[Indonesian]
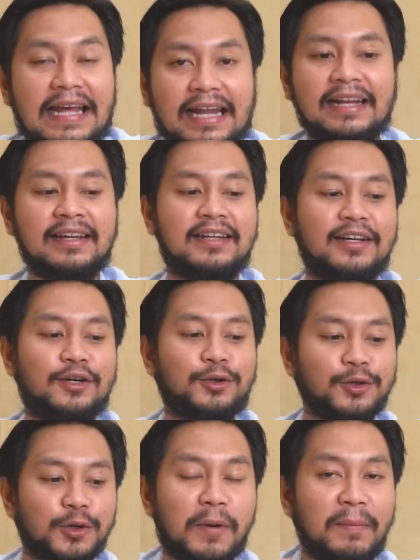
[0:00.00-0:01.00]
Dan
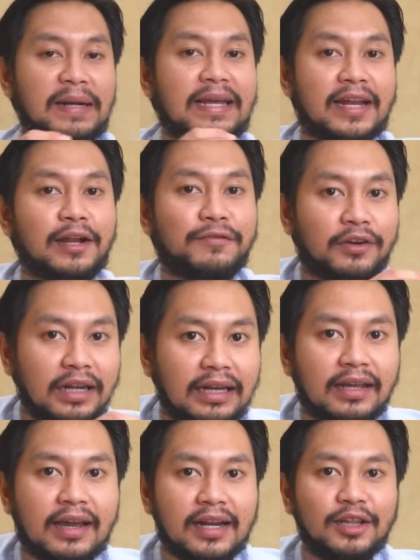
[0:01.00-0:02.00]
untuk pembelian handphone
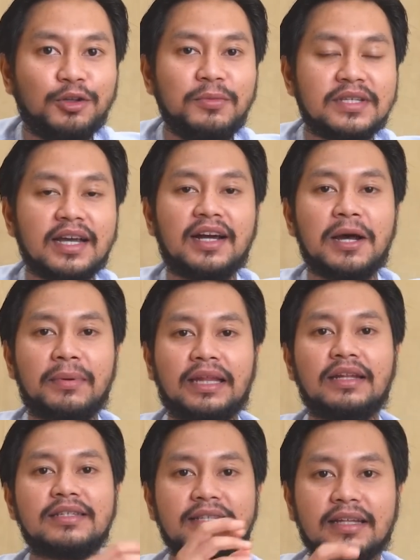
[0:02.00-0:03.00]
ini, kalian tuh bisa
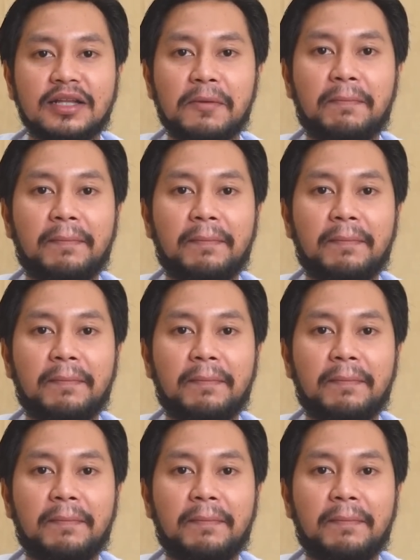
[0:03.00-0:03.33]
ngedapetin starter